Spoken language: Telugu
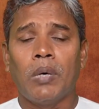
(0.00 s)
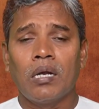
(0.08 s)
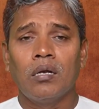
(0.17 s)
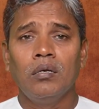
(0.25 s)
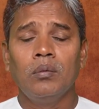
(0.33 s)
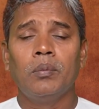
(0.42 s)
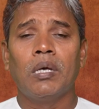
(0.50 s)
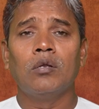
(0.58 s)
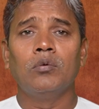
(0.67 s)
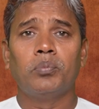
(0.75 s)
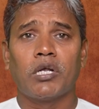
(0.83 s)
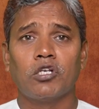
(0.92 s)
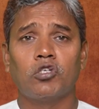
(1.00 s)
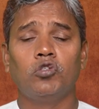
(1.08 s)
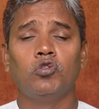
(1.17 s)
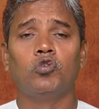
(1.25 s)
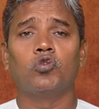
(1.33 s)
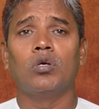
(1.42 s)
మనల్ని మనం
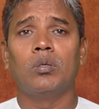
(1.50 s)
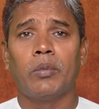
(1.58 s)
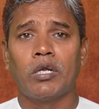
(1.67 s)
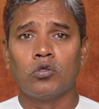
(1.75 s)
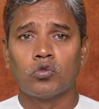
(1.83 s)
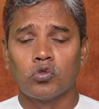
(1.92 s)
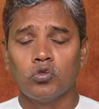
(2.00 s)
పరీక్షించుకొని మనం